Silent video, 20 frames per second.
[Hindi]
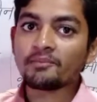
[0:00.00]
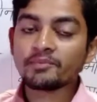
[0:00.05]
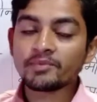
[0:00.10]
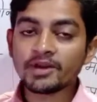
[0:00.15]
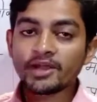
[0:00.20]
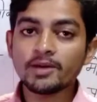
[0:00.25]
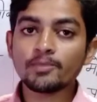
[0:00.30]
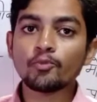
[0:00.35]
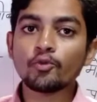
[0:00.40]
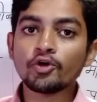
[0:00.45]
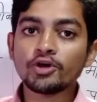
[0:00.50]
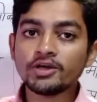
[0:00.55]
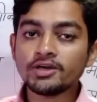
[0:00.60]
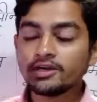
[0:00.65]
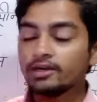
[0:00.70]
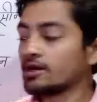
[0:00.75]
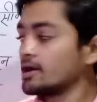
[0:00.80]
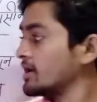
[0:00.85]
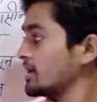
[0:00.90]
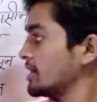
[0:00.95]
अपने मोई
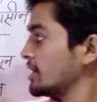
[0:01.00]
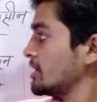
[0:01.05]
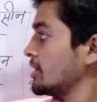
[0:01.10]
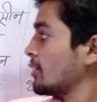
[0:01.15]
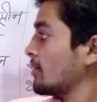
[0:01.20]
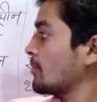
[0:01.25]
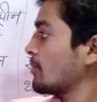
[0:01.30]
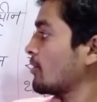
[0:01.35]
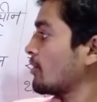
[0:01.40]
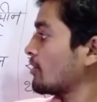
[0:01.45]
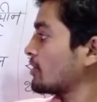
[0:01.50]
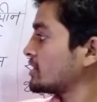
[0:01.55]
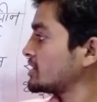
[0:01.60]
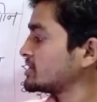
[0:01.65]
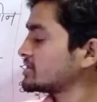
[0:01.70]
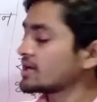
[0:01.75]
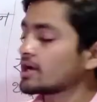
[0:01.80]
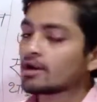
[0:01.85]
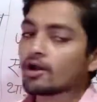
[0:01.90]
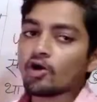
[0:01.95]

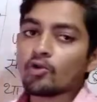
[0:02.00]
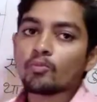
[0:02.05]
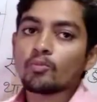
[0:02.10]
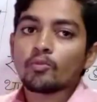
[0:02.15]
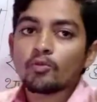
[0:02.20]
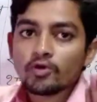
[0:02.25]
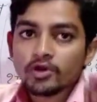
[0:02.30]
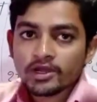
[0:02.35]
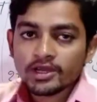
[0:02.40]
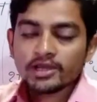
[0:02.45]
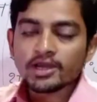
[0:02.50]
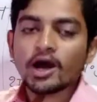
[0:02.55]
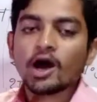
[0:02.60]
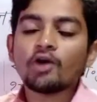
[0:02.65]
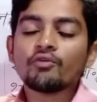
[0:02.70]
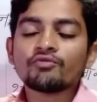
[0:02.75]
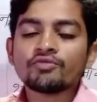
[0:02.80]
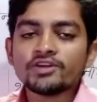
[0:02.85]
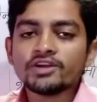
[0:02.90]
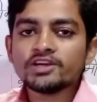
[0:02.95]
मोरिशन मोरी
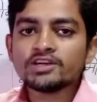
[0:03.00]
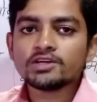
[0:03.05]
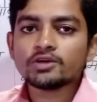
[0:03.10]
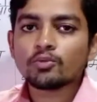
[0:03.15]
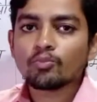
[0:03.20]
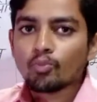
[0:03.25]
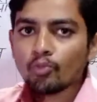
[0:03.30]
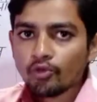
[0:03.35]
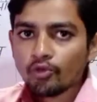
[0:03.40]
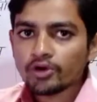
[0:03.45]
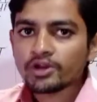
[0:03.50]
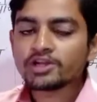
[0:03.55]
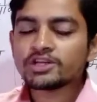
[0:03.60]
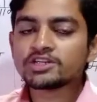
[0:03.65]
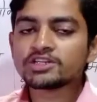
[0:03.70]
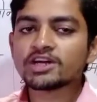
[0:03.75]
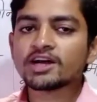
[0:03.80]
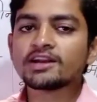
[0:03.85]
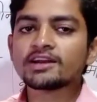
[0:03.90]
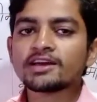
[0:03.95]
अपनी मोरी
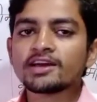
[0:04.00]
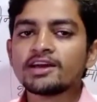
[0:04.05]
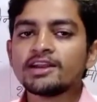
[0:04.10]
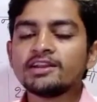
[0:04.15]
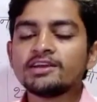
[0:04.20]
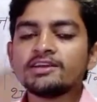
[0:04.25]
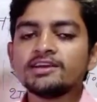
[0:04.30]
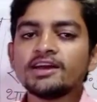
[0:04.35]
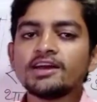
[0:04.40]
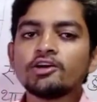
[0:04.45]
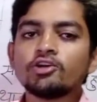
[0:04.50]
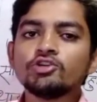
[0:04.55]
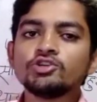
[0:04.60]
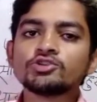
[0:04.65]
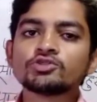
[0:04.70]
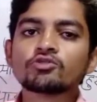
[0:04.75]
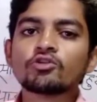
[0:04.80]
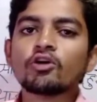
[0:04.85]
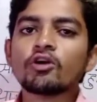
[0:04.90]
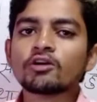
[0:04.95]
शन के लिए
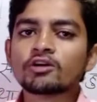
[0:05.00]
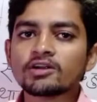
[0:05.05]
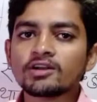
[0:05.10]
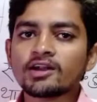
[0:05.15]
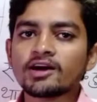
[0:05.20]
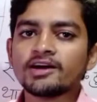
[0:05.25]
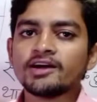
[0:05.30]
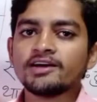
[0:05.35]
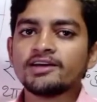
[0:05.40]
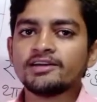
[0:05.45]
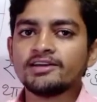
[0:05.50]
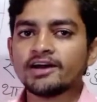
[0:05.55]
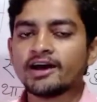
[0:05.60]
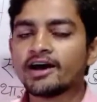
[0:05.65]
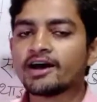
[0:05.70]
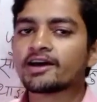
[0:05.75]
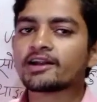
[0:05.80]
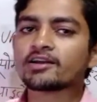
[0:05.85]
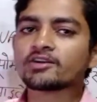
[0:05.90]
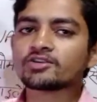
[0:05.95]
स्कॉट लाया
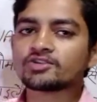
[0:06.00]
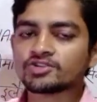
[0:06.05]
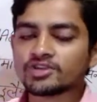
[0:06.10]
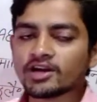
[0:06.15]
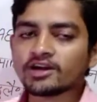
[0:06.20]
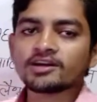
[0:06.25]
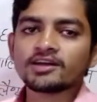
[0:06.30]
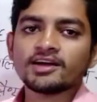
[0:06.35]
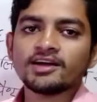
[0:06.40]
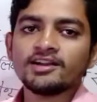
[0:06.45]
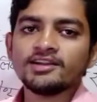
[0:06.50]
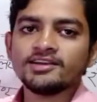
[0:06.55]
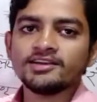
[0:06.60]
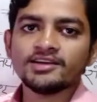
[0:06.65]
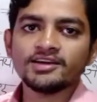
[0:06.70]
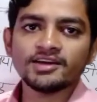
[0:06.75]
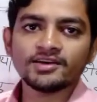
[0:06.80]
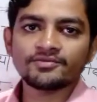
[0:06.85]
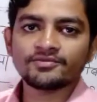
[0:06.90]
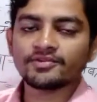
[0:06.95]
यार शन के
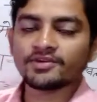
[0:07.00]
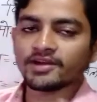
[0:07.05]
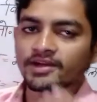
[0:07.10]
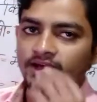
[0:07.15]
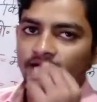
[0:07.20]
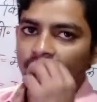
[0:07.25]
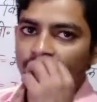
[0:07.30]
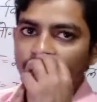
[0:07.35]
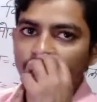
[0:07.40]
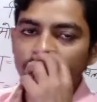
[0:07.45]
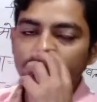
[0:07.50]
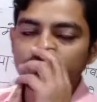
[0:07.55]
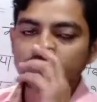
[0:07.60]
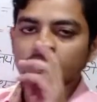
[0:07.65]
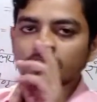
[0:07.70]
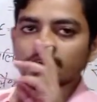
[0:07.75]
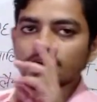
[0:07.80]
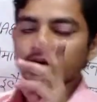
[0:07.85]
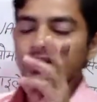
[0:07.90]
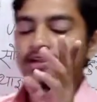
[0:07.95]
लिए अपने अपने
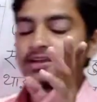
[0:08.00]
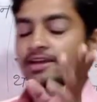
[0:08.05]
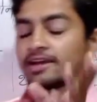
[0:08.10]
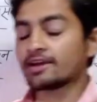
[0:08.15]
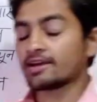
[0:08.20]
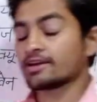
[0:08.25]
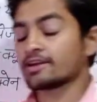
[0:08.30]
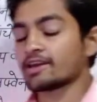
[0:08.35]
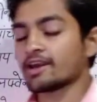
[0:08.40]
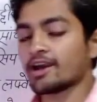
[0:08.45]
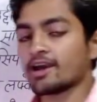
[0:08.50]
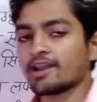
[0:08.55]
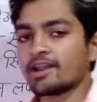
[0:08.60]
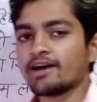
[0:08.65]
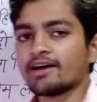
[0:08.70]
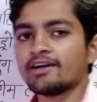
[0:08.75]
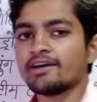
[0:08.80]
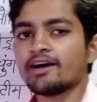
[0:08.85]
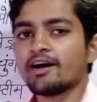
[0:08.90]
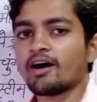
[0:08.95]
शन के लिए क्या
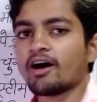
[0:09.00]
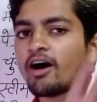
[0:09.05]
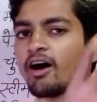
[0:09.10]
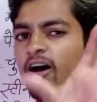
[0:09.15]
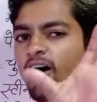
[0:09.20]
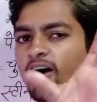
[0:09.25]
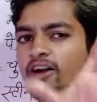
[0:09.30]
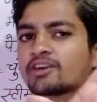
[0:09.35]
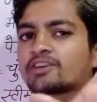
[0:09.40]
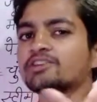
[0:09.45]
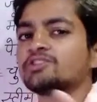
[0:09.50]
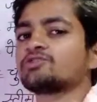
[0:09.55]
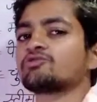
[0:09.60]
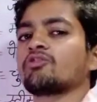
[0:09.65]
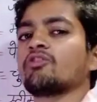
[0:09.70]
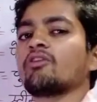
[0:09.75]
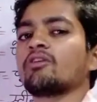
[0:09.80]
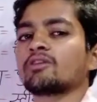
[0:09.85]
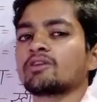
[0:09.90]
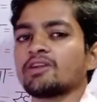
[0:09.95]
लाया आठ
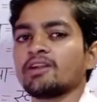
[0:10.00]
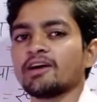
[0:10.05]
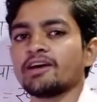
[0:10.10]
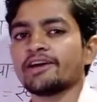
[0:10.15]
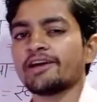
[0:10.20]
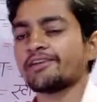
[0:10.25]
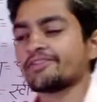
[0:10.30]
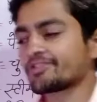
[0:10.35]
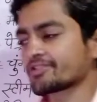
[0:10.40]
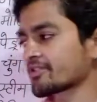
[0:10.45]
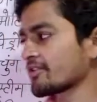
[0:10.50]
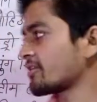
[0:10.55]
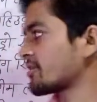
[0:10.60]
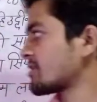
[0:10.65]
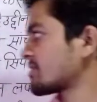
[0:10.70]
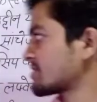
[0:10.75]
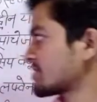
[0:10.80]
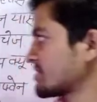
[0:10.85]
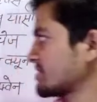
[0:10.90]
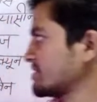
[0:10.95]
स्कॉट लाया
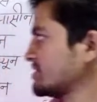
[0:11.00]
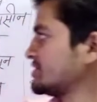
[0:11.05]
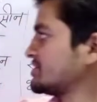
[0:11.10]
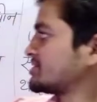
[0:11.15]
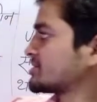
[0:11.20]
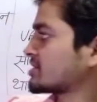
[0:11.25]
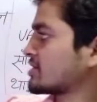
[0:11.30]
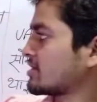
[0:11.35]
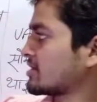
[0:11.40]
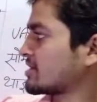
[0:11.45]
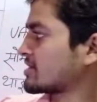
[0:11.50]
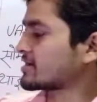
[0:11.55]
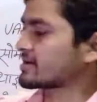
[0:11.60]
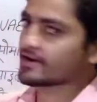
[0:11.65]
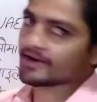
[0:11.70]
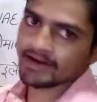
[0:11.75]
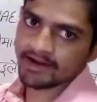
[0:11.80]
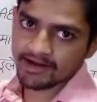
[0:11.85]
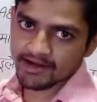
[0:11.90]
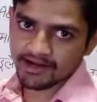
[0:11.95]
स्कॉट स्कॉट
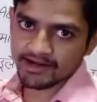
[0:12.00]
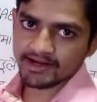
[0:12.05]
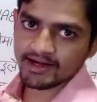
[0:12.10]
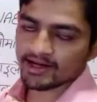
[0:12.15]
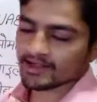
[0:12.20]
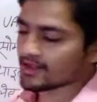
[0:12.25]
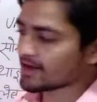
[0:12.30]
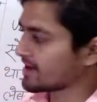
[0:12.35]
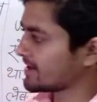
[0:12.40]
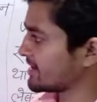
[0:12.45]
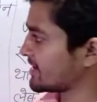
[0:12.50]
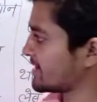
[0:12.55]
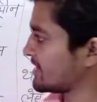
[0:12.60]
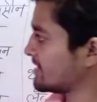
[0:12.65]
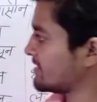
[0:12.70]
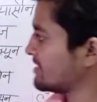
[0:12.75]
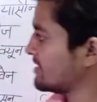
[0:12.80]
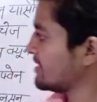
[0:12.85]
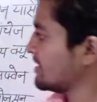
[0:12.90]
ठीक है याद रहेगा